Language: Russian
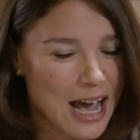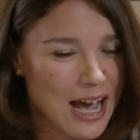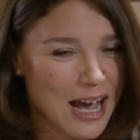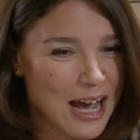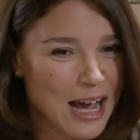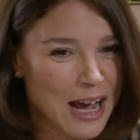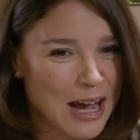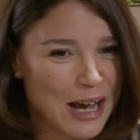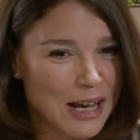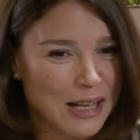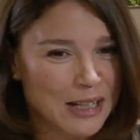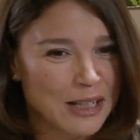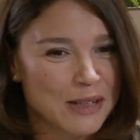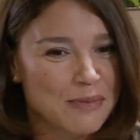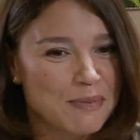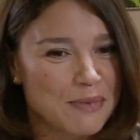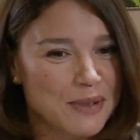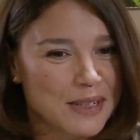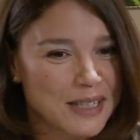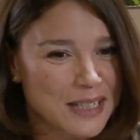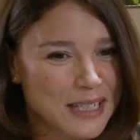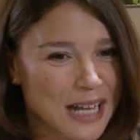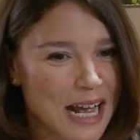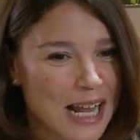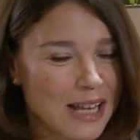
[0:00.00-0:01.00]
а,
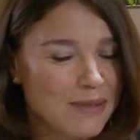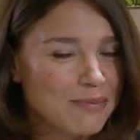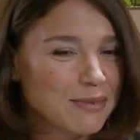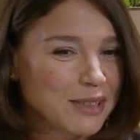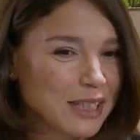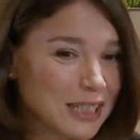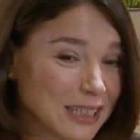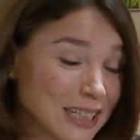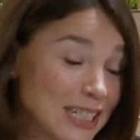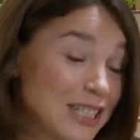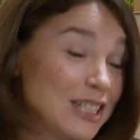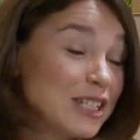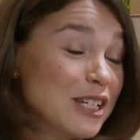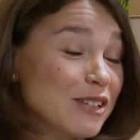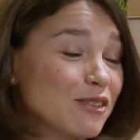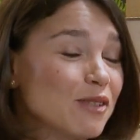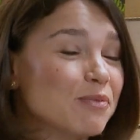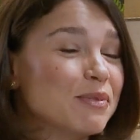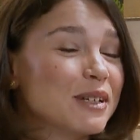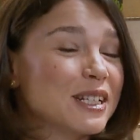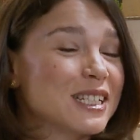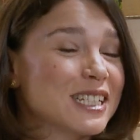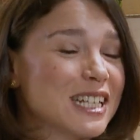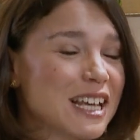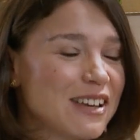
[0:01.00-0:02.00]
написал мне, точнее его
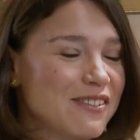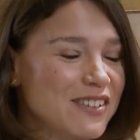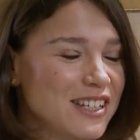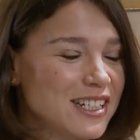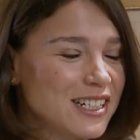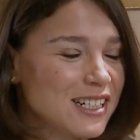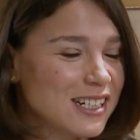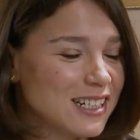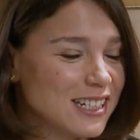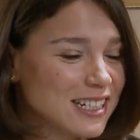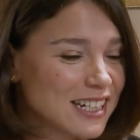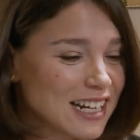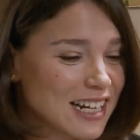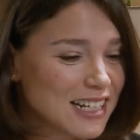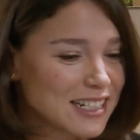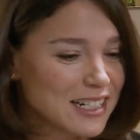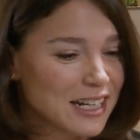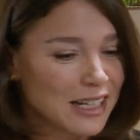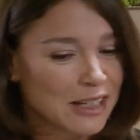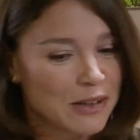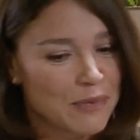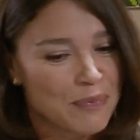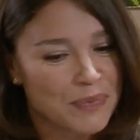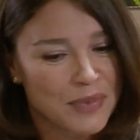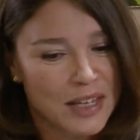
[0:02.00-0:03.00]
представитель,
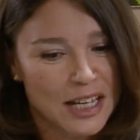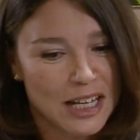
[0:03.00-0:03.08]
сказал,